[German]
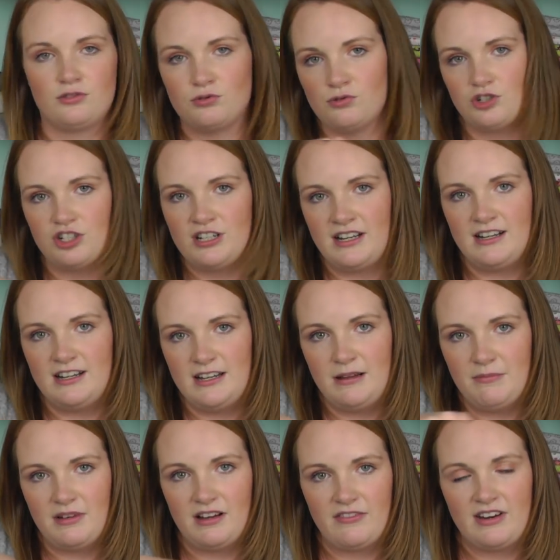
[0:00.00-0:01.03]
zu schnell
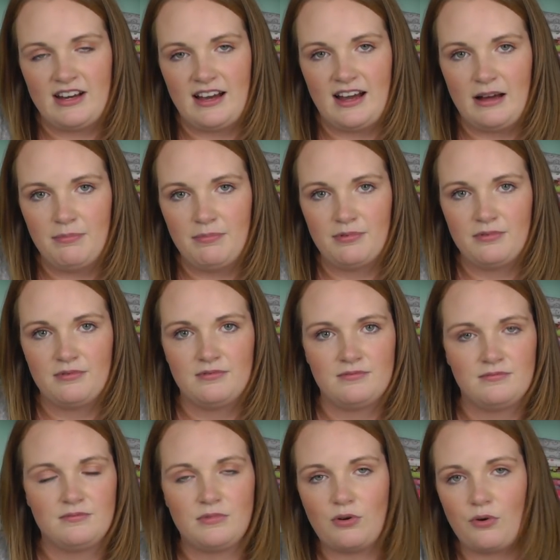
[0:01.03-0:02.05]
immer wieder
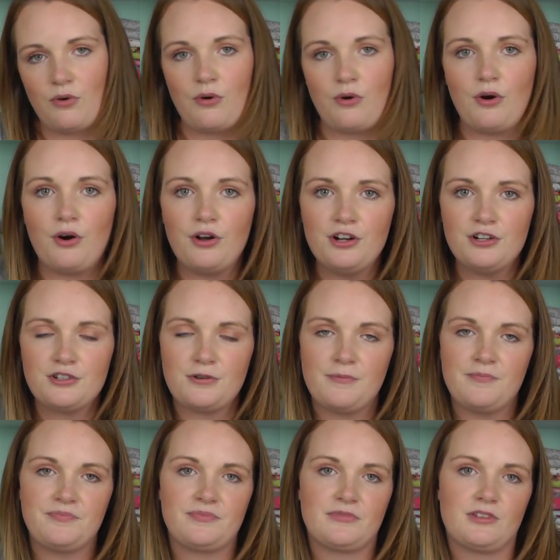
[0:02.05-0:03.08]
abrollt
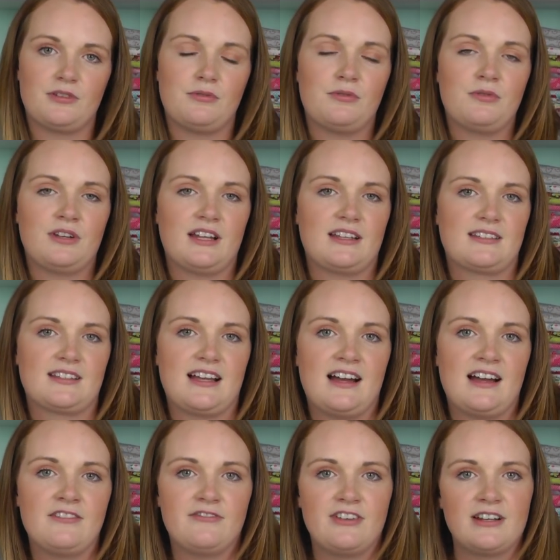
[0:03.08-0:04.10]
und das
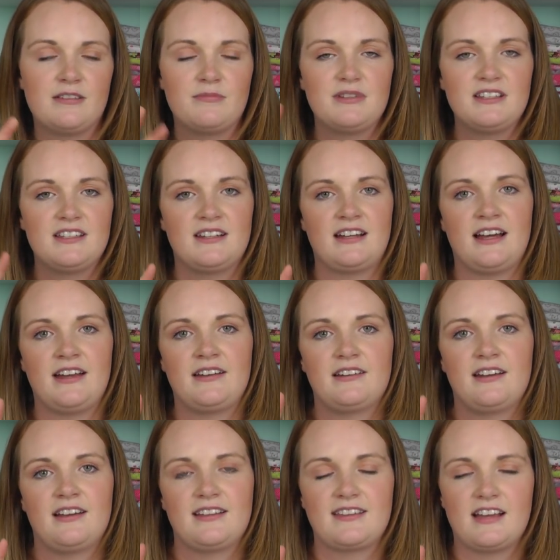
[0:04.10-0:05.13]
Garn fängt ein bisschen an,
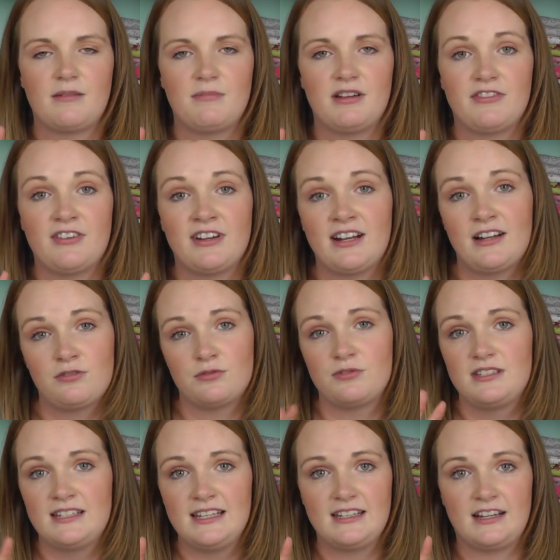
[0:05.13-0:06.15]
ja ich sag mal, es fängt an zu
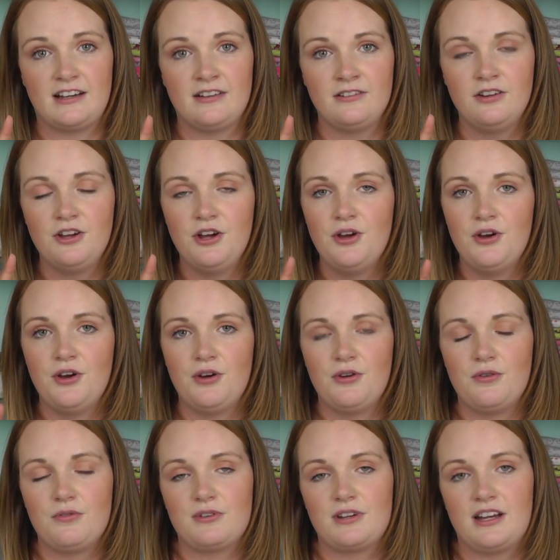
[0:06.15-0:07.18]
zittern
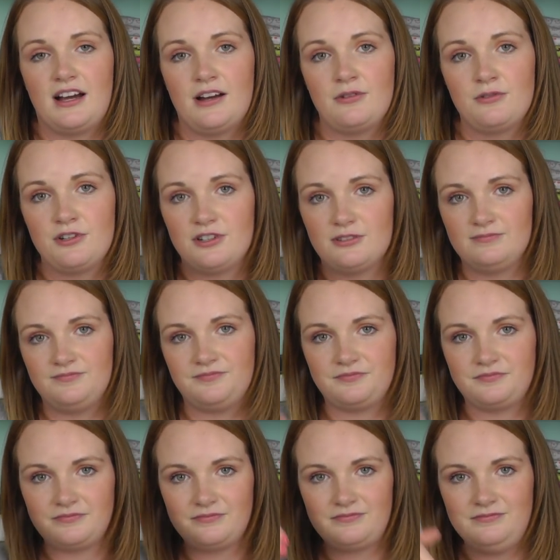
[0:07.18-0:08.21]
und dadurch
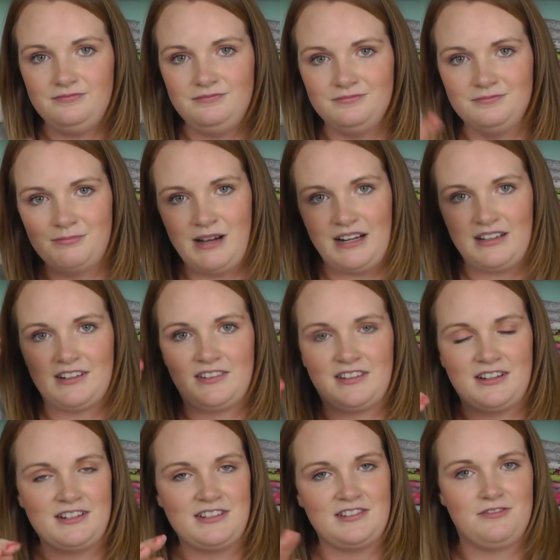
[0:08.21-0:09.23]
macht es
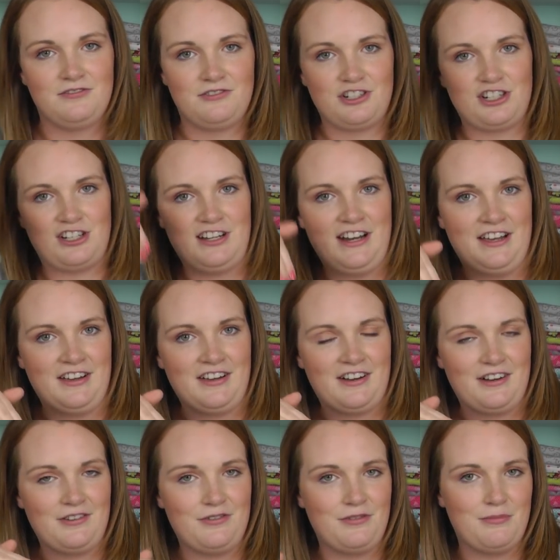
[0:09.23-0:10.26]
dann diesen
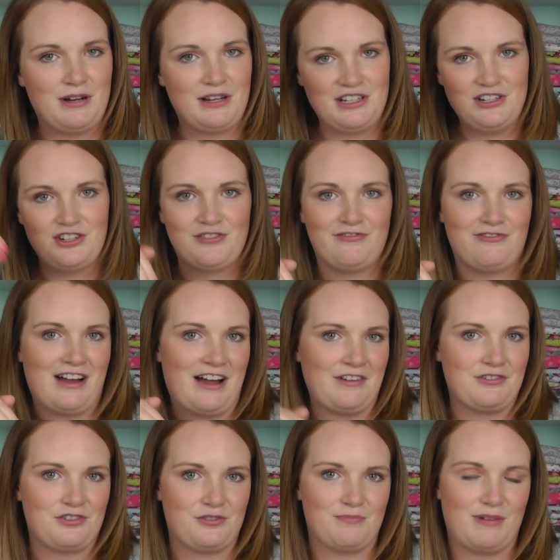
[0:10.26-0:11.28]
Schlenker über die
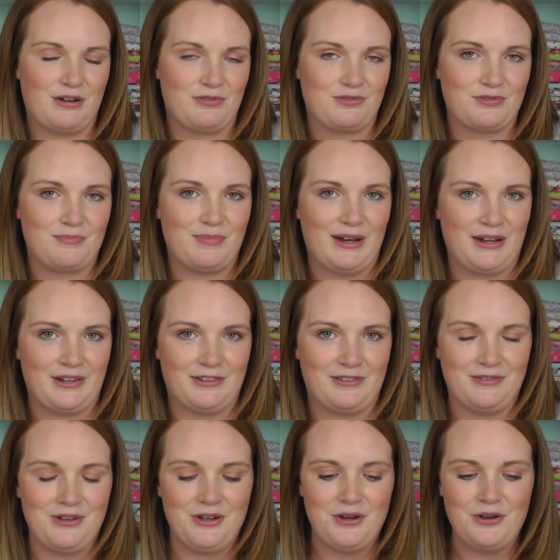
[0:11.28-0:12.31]

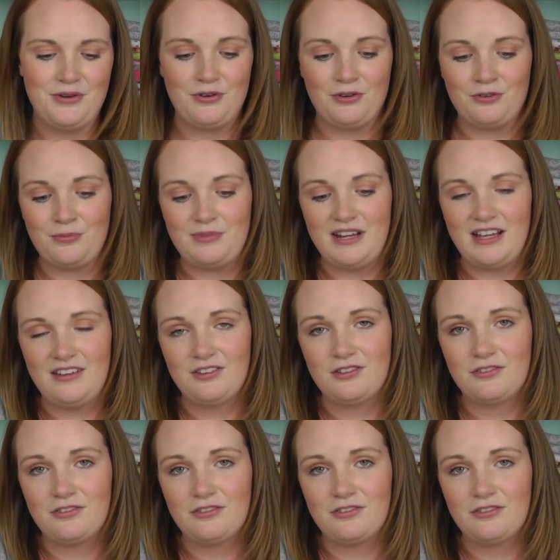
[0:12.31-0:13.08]
Farbenspannungsplatten. Und um das